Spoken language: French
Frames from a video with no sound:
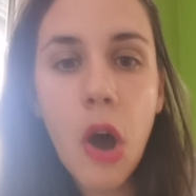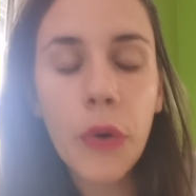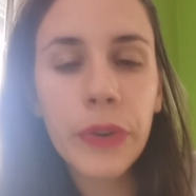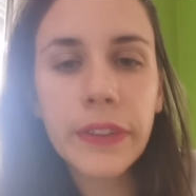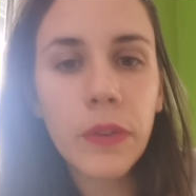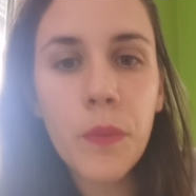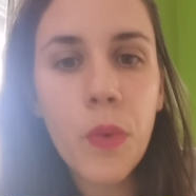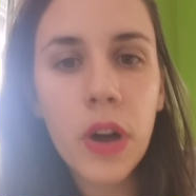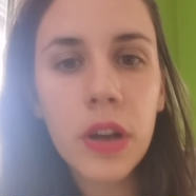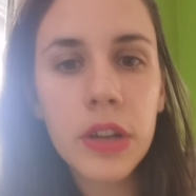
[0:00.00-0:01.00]
En fait,
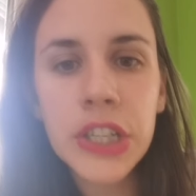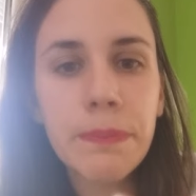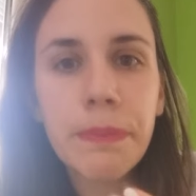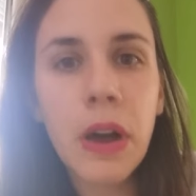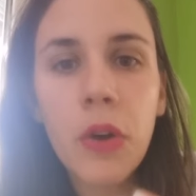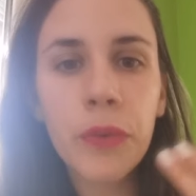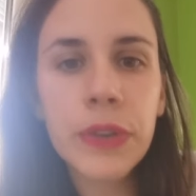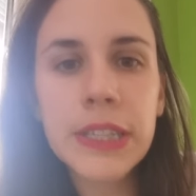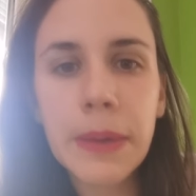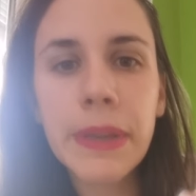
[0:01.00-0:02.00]
moi, pas
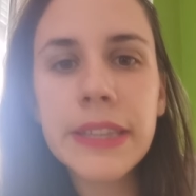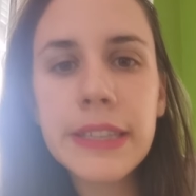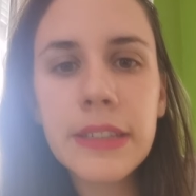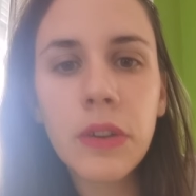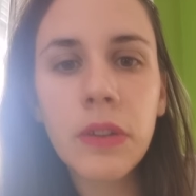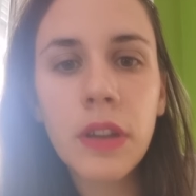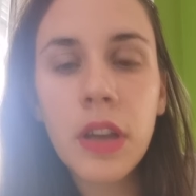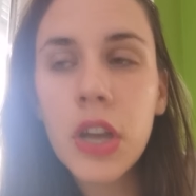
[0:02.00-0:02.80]
envie que ça mette 10 ans.